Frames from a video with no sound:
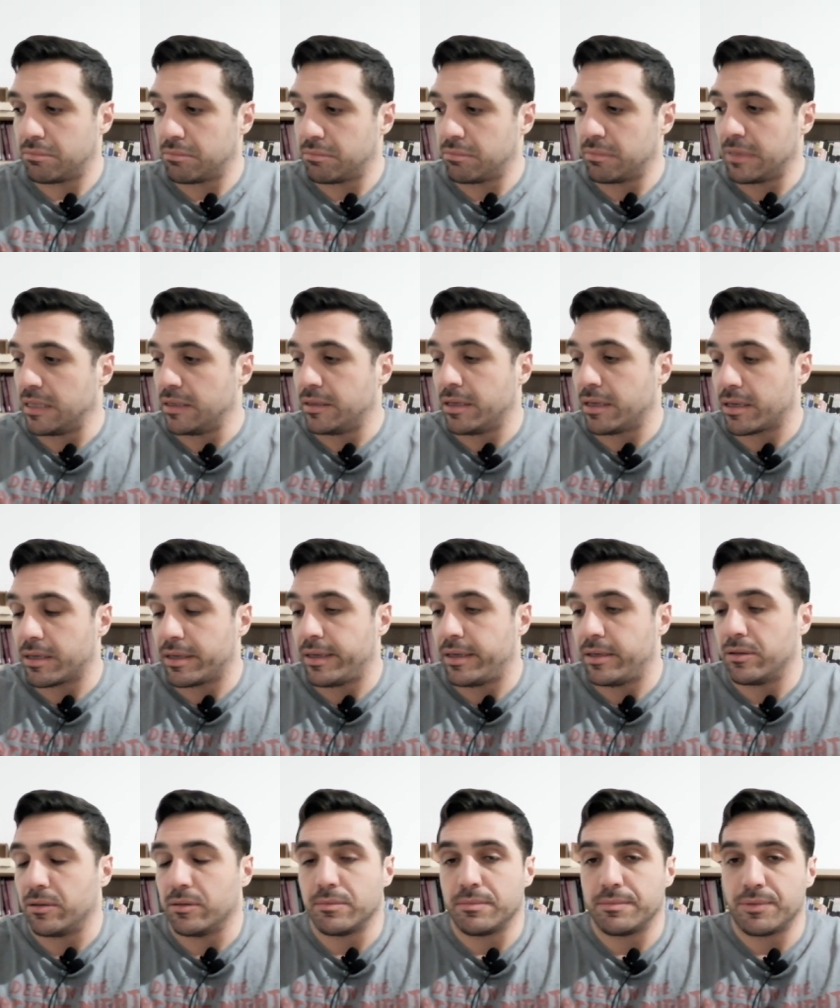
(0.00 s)
nel
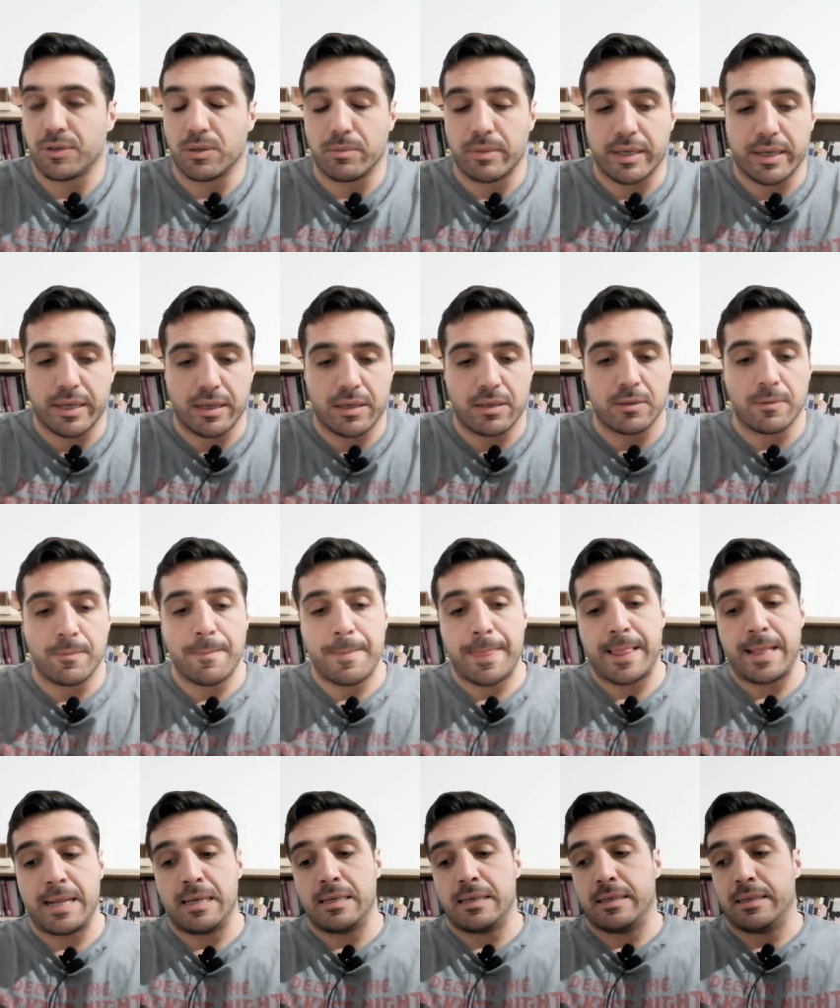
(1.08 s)
terreno. Insomma, ecco.
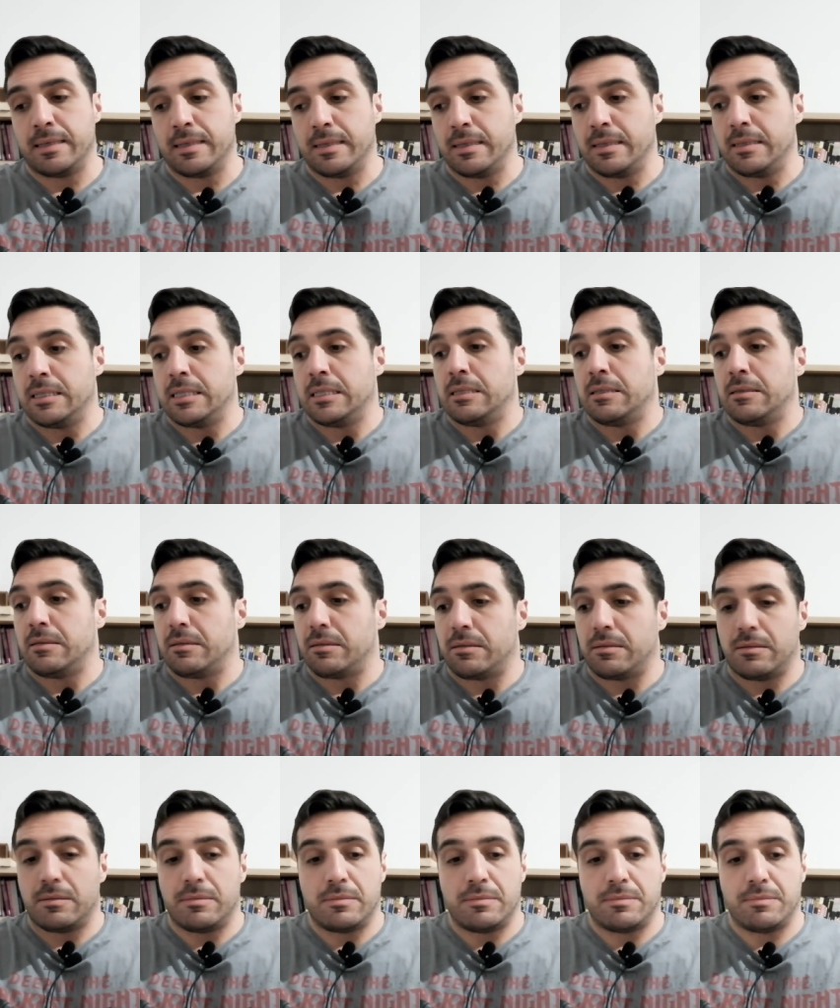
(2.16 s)

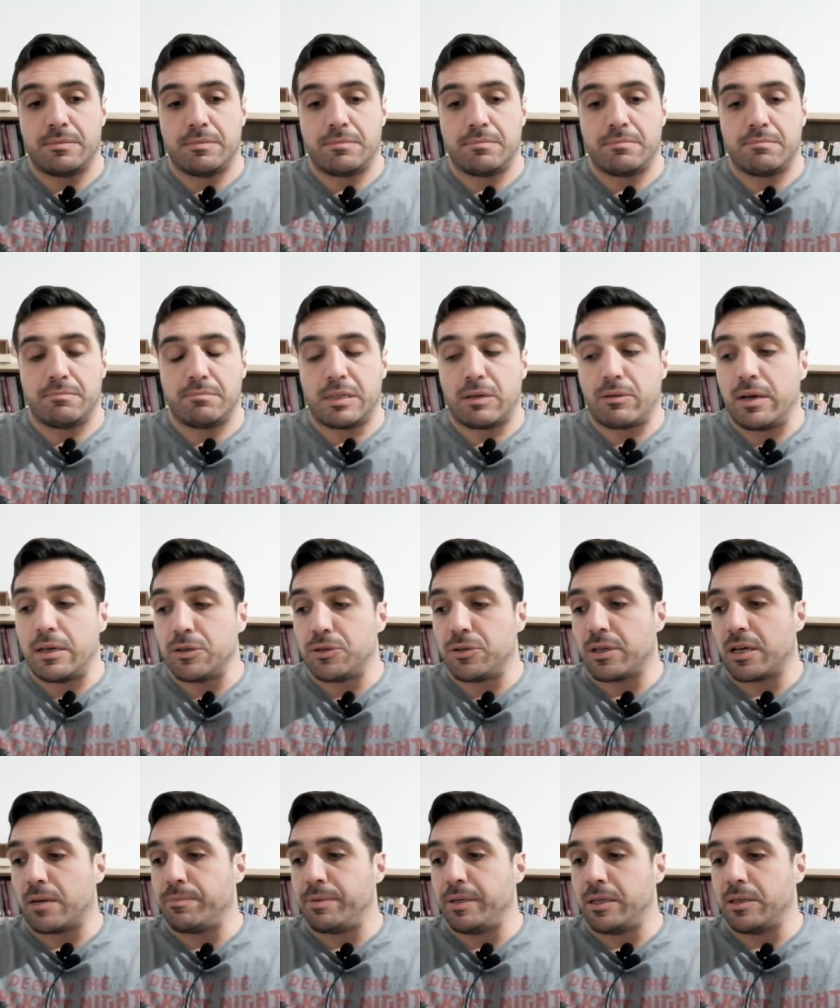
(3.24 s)
Ehm, da quanto ho
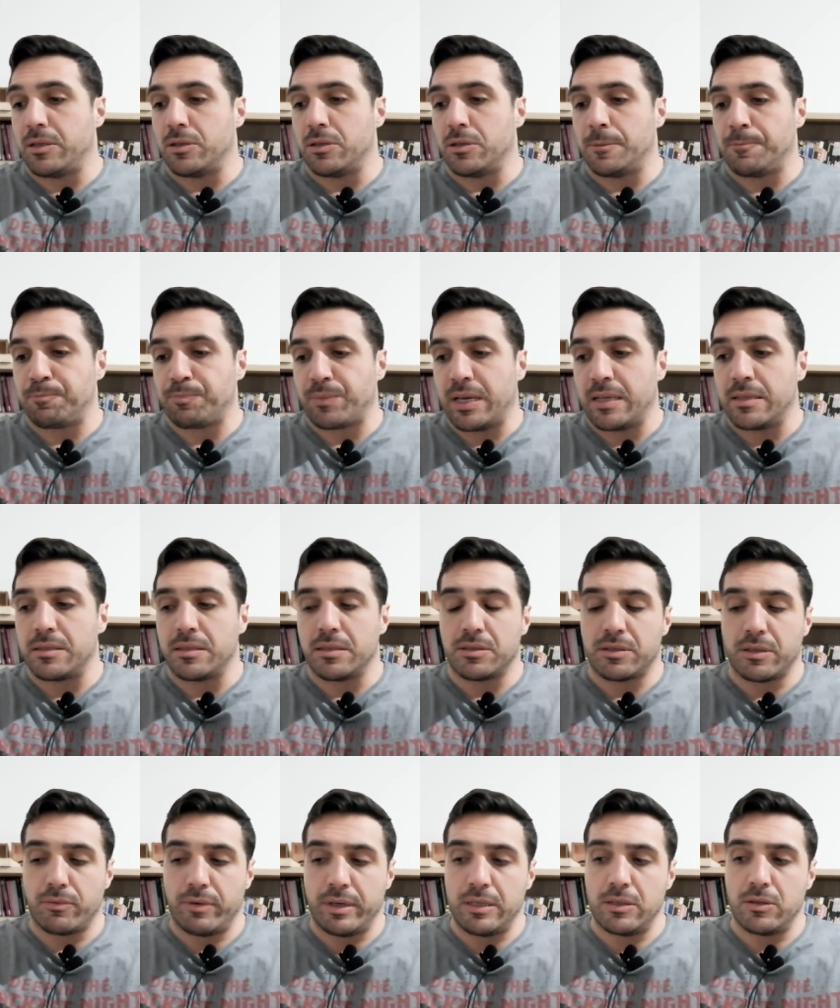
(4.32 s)
capito, anzi
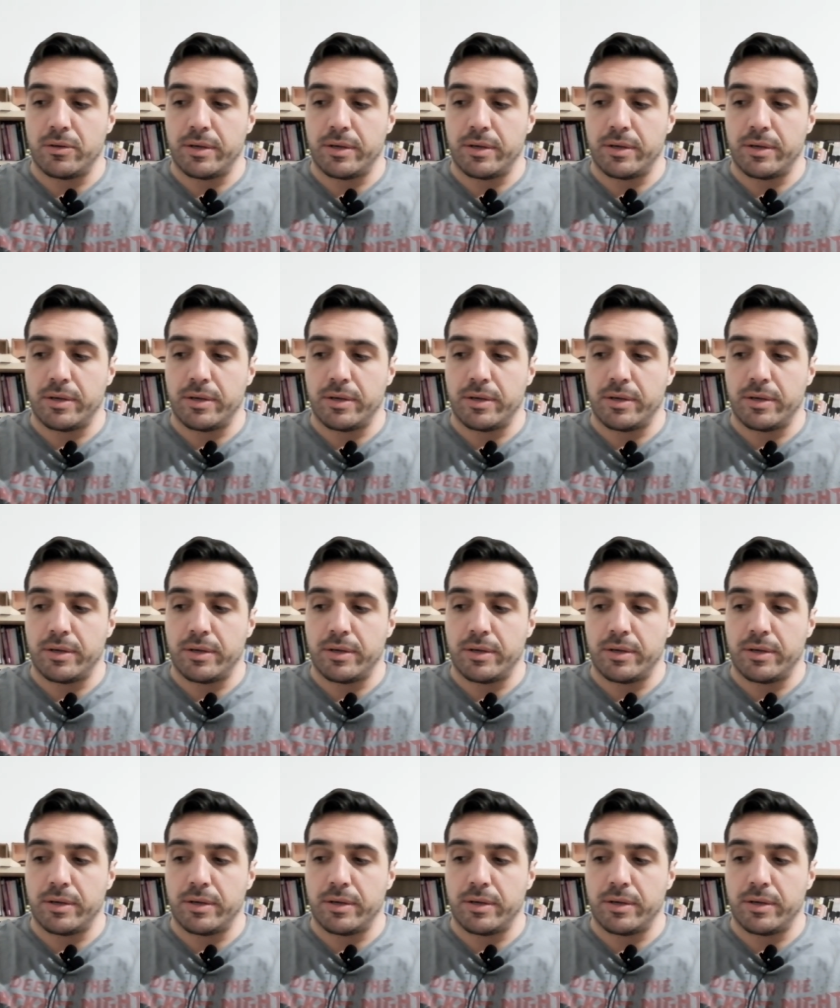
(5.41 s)
seguendo